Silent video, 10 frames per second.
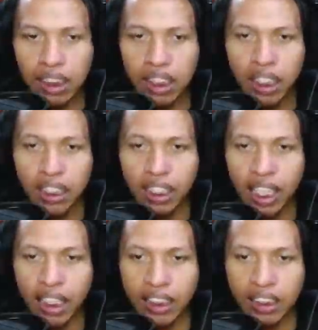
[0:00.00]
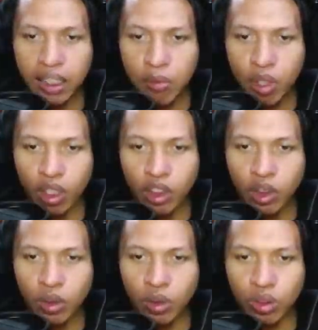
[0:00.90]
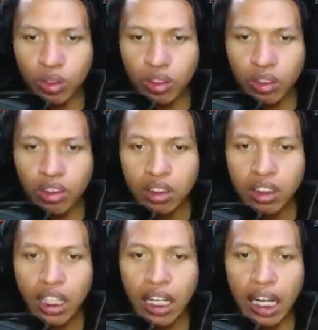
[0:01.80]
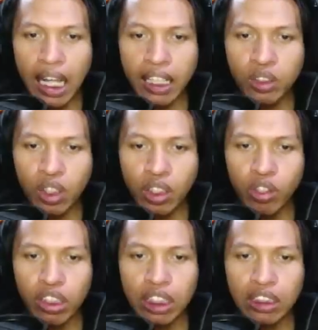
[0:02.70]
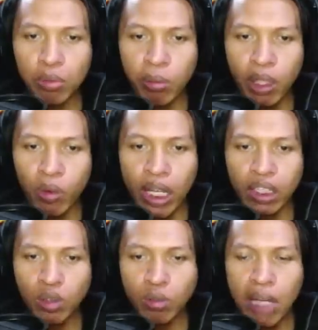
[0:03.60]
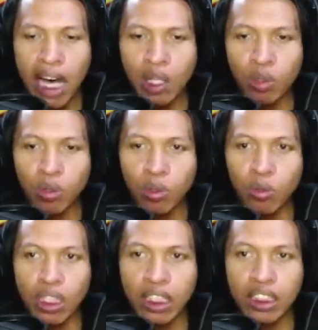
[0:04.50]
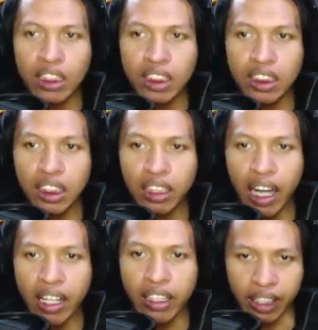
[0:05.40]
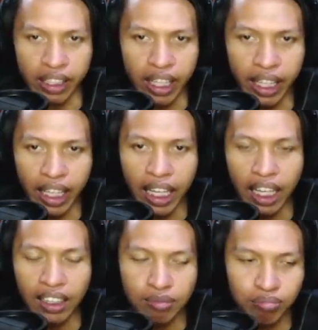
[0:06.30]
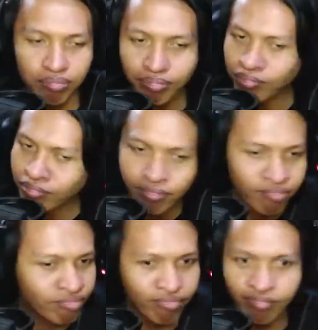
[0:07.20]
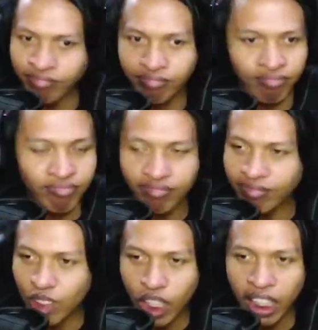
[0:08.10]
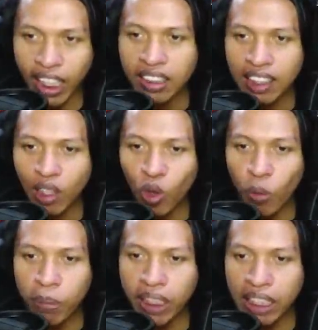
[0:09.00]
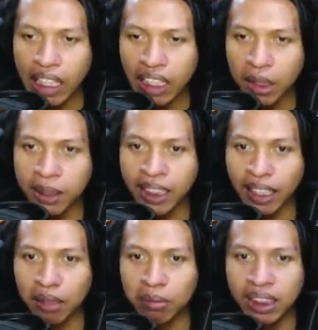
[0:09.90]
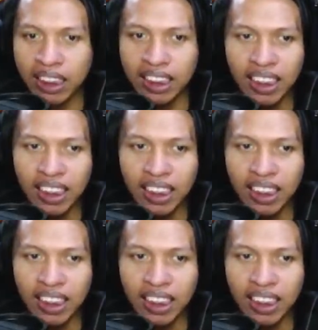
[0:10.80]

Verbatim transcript: Nice, come on. truth Ya kelar coy, Hurricane Slash belum keluar tuh baru keluar di detik-detik terakhir ya elah Hmm, oke. Okay. Terlalu OP ternyata Mr. Mrs.